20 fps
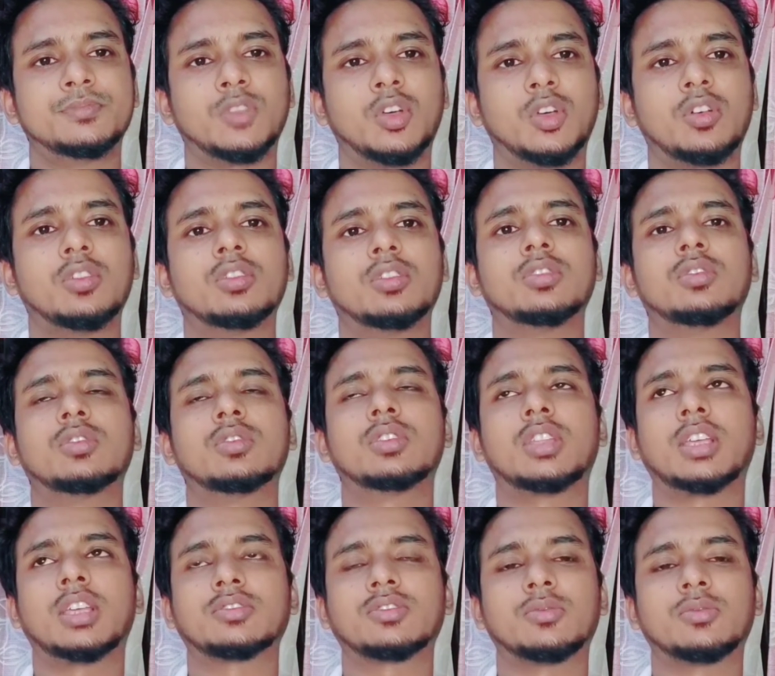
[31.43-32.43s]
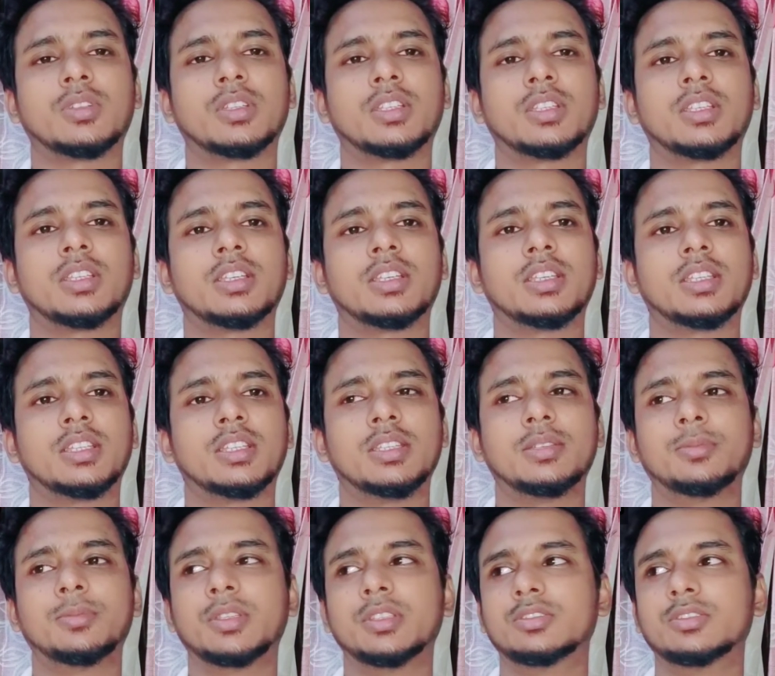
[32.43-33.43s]
নগদ কাস্টমার কেয়ারে
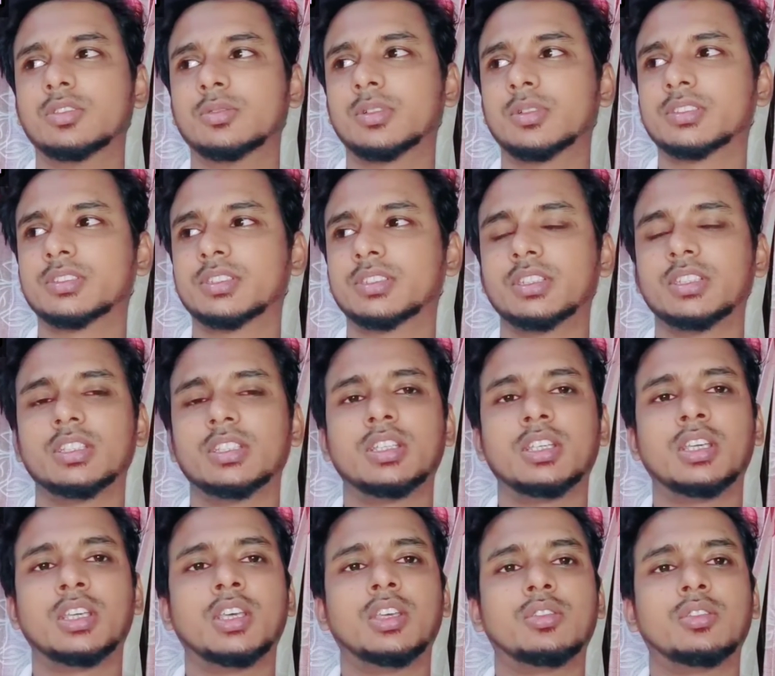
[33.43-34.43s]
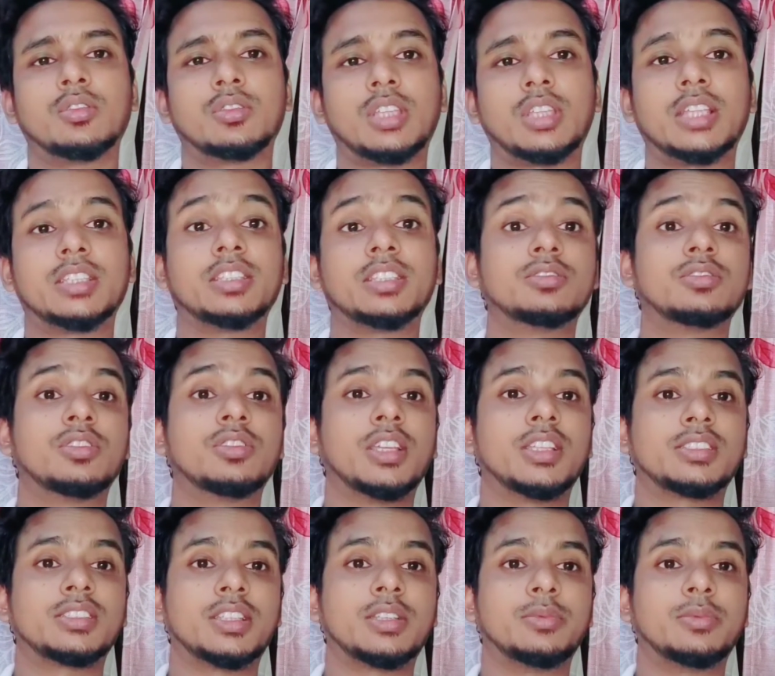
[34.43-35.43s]
গিয়ে ভিড় জমাচ্ছি তো তাদের জন্য
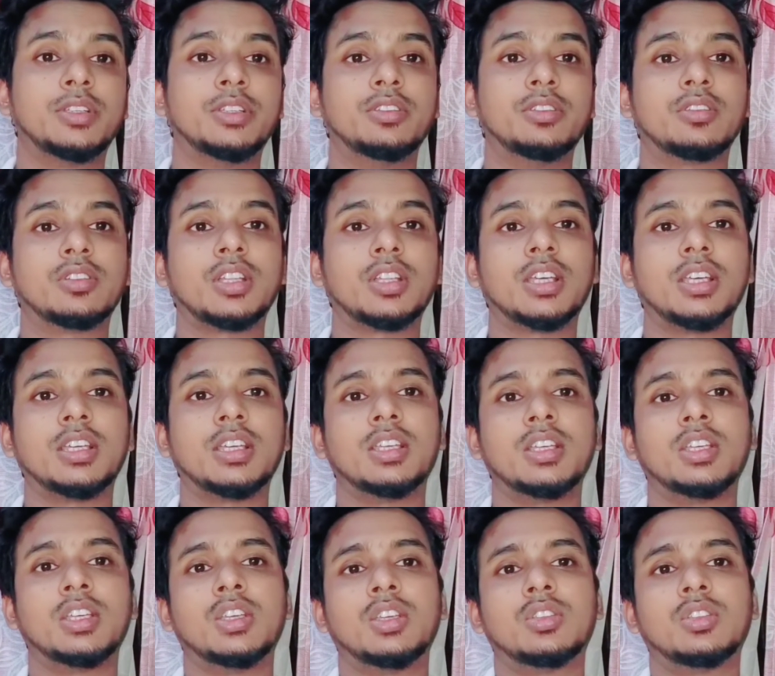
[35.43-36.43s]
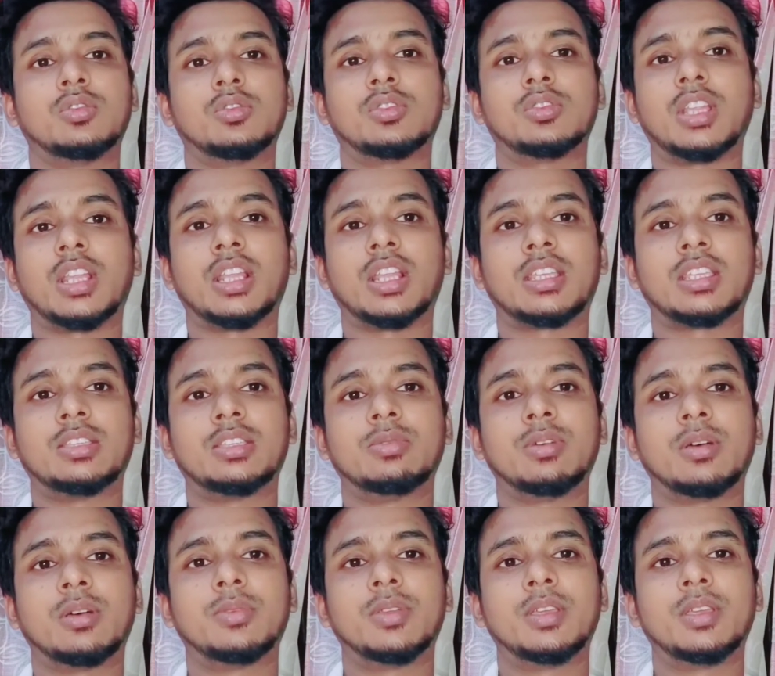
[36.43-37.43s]
আজকের ভিডিওটা তো তারা
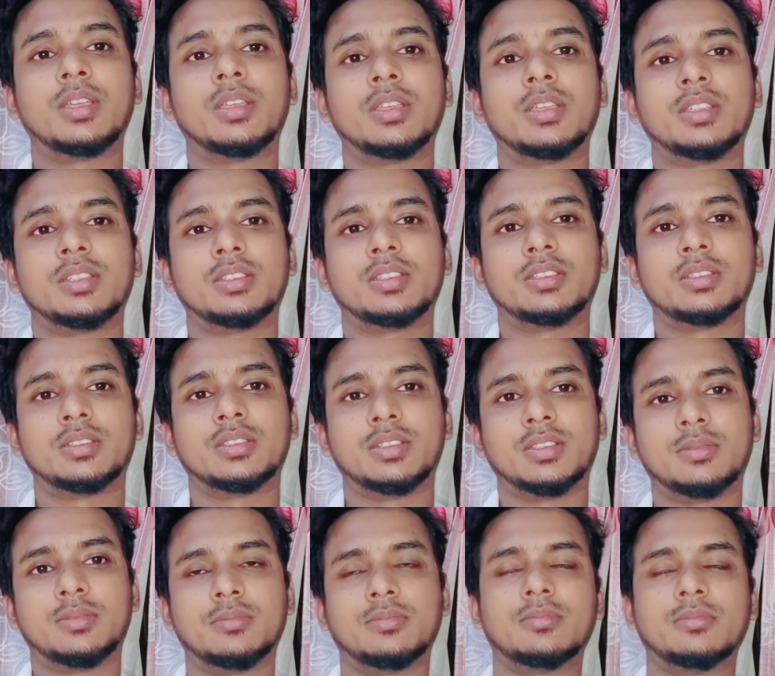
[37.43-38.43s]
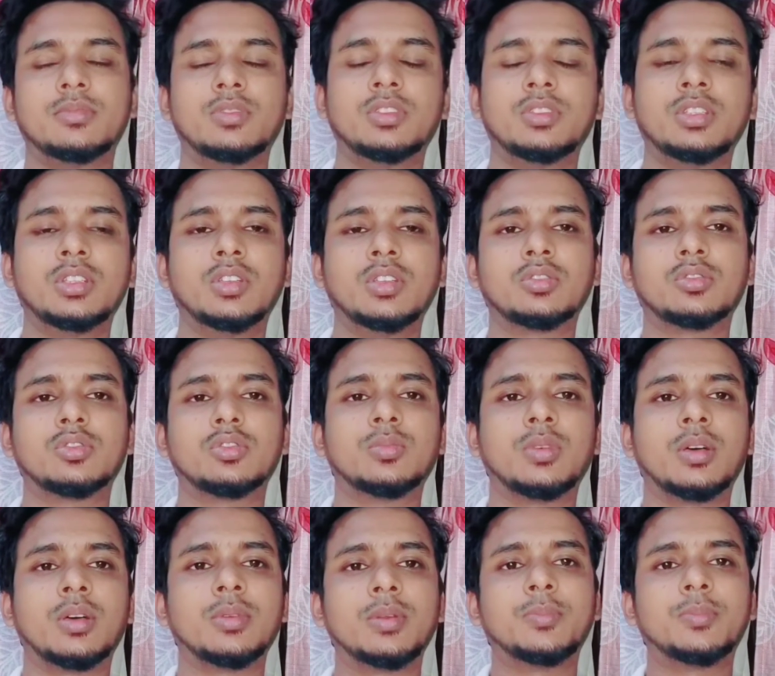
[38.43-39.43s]
কিভাবে
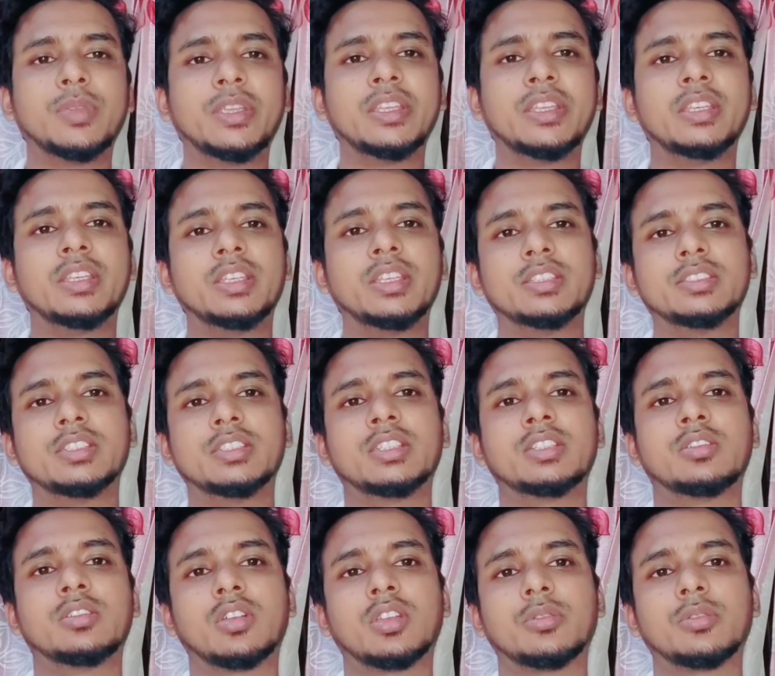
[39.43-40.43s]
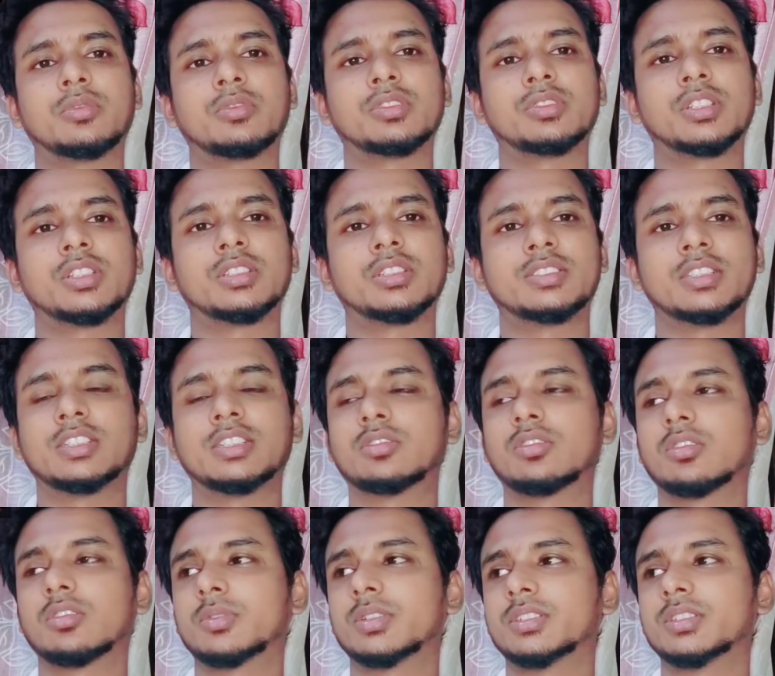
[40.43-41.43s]
নতুনভাবে পিন নিজেই ঘরে বসে সেট
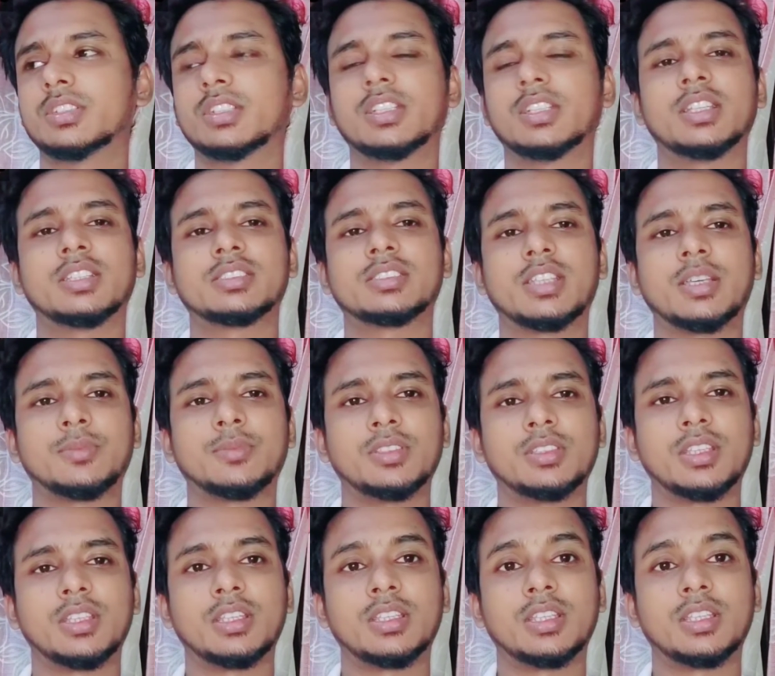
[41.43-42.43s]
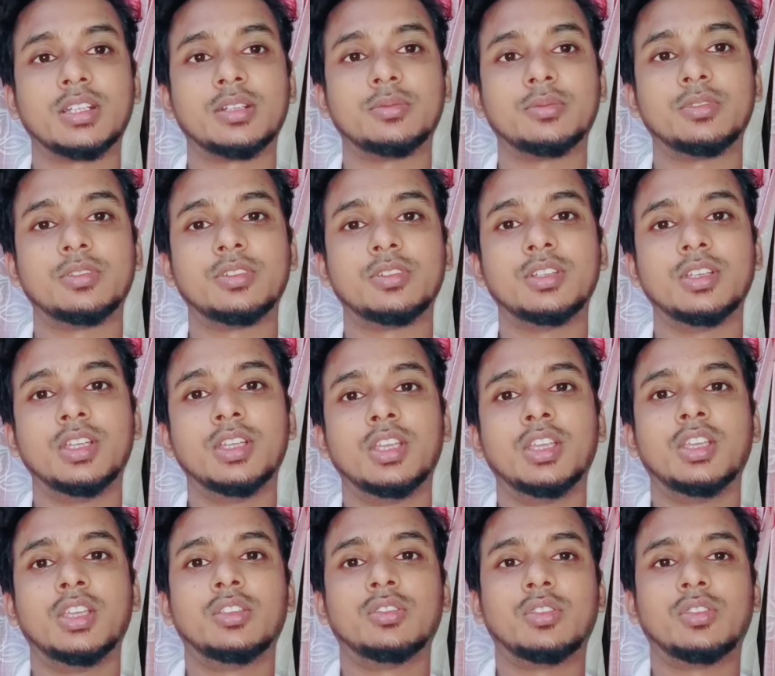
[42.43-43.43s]
করবেন সেটা আজকে আপনাদেরকে দেখাবো
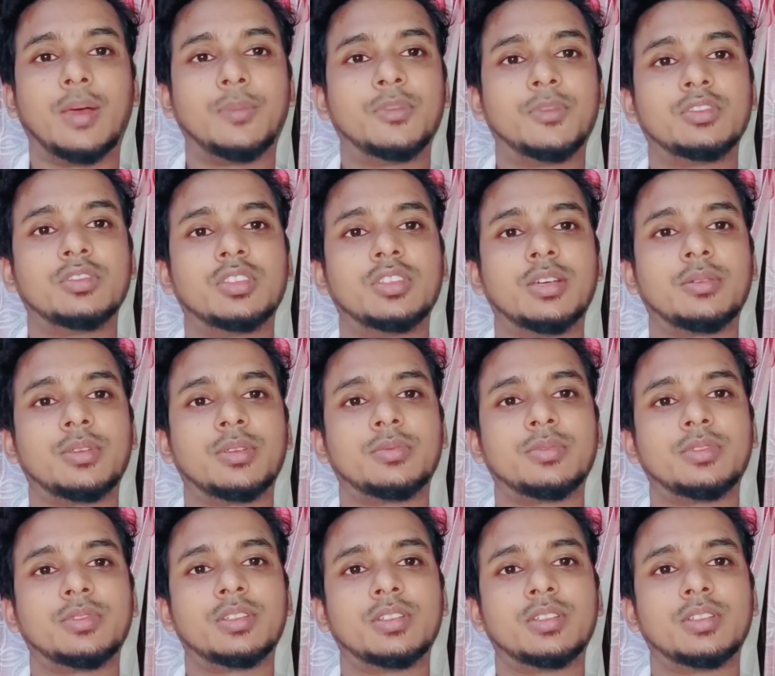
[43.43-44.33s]
তো আপনি যদি আমার